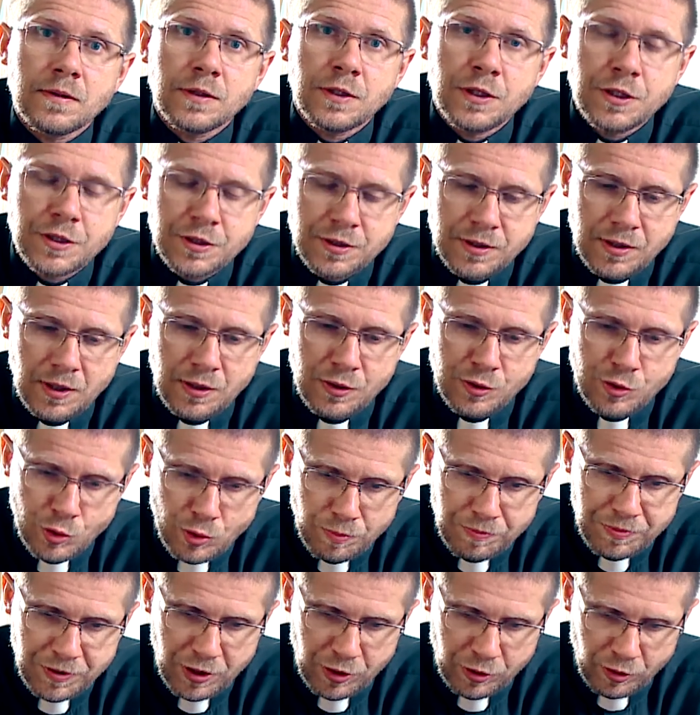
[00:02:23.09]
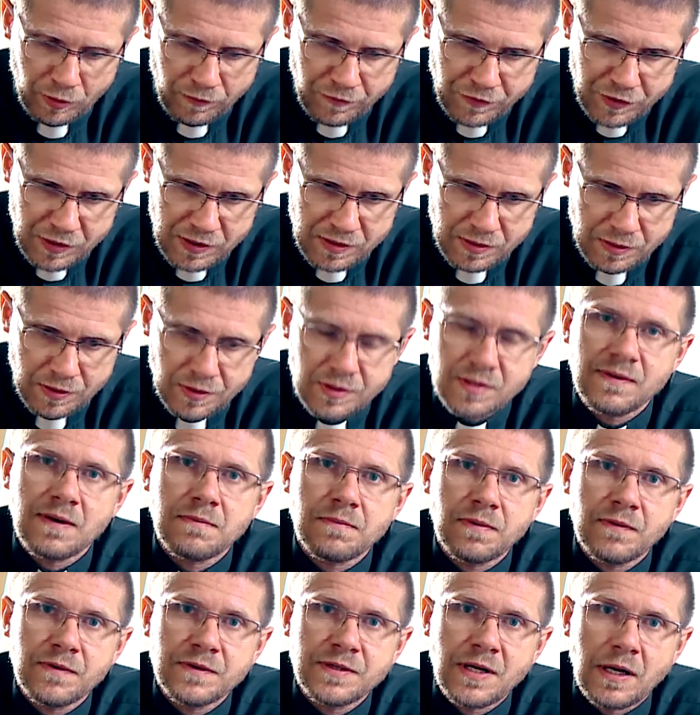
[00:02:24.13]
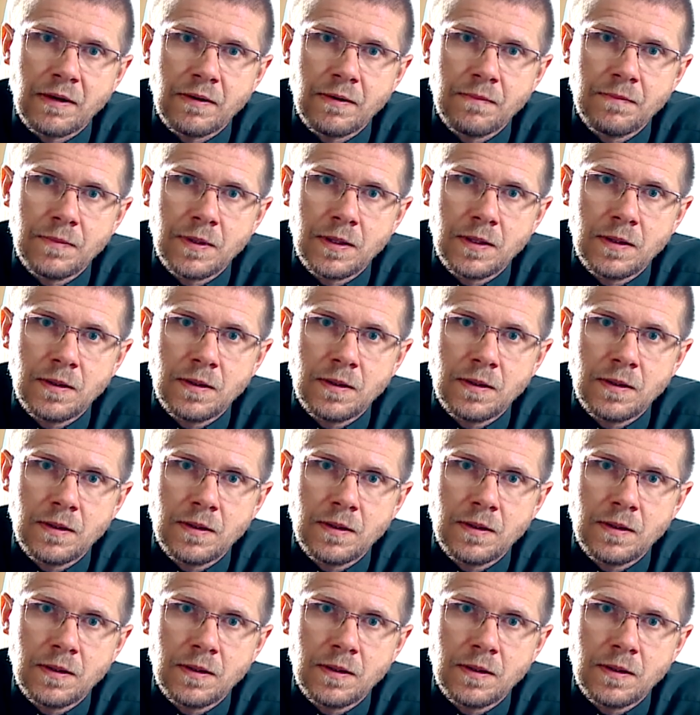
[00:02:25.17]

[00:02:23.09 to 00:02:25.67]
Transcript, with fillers: Idźcie i zróbcie to wszystko, co wam powiedziałem